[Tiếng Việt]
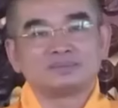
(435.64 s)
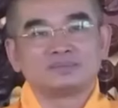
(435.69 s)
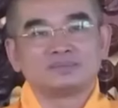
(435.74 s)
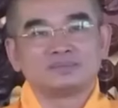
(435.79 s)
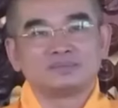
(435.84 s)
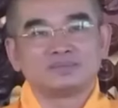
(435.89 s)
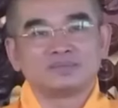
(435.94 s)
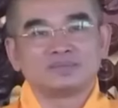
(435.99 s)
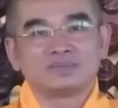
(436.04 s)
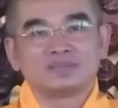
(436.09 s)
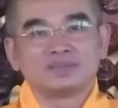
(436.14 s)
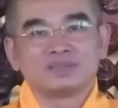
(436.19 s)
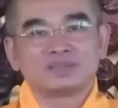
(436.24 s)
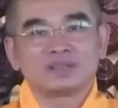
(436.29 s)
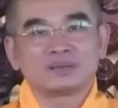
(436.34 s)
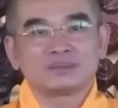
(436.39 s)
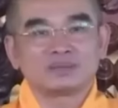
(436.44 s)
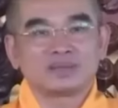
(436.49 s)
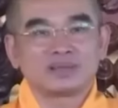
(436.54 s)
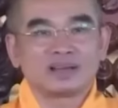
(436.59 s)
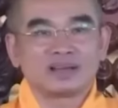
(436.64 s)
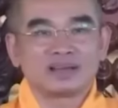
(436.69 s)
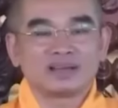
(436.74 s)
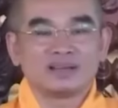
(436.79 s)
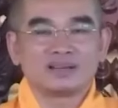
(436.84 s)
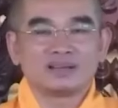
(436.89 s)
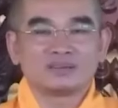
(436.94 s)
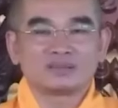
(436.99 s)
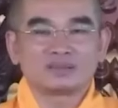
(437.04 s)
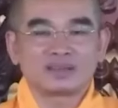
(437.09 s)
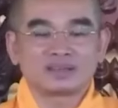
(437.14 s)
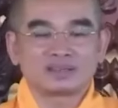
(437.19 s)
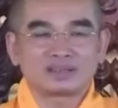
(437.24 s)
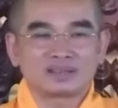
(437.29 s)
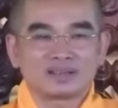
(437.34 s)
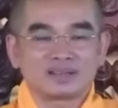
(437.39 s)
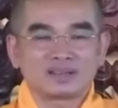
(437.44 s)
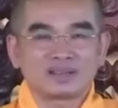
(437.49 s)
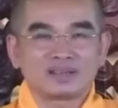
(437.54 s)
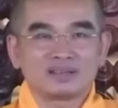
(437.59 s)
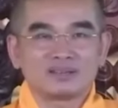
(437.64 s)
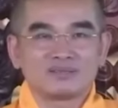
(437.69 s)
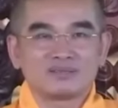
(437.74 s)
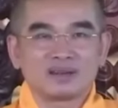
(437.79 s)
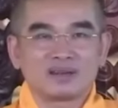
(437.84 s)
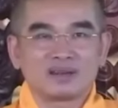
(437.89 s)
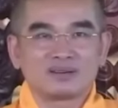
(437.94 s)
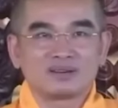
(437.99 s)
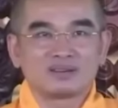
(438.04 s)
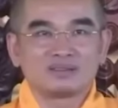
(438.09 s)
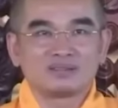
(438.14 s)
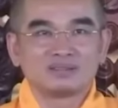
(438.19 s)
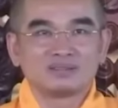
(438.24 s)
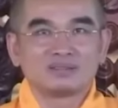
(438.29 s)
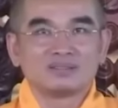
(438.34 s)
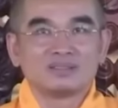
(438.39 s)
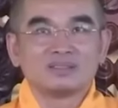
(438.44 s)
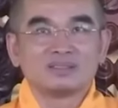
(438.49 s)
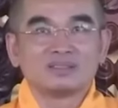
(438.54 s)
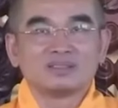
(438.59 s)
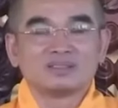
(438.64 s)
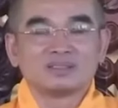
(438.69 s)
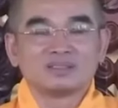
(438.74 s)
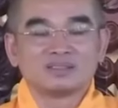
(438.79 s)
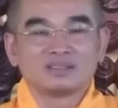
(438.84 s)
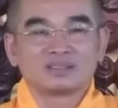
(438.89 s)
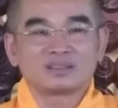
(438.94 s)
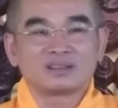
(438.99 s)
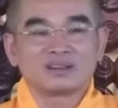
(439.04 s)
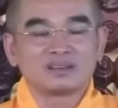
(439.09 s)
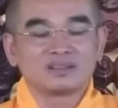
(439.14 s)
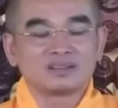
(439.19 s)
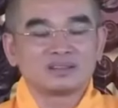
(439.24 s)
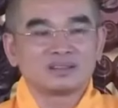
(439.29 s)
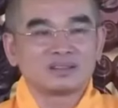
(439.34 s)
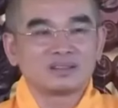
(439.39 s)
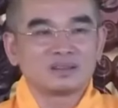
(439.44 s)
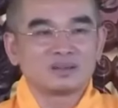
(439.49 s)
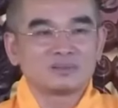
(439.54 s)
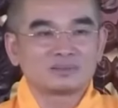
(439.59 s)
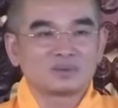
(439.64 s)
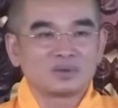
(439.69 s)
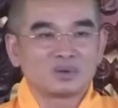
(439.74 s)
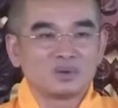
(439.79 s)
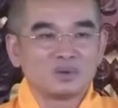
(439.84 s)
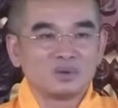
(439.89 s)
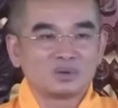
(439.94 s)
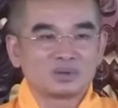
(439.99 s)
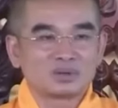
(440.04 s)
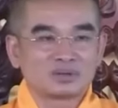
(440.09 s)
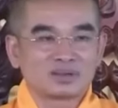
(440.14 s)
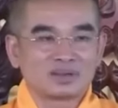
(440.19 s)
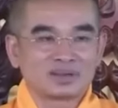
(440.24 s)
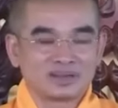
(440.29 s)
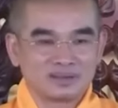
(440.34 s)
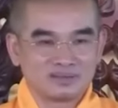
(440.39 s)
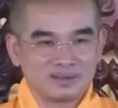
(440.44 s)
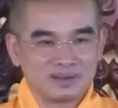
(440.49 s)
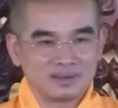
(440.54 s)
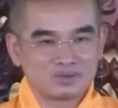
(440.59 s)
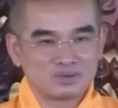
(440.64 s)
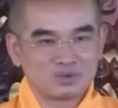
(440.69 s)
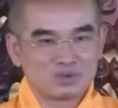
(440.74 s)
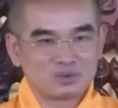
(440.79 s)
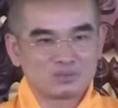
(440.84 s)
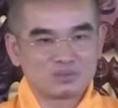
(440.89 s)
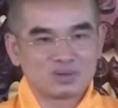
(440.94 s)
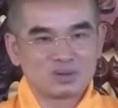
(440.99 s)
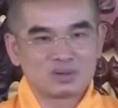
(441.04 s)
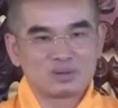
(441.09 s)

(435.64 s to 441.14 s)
sắp tới đây chúng ta sẽ đi vào, có những cái lớp tu chúng ta đi vào chuyên môn á,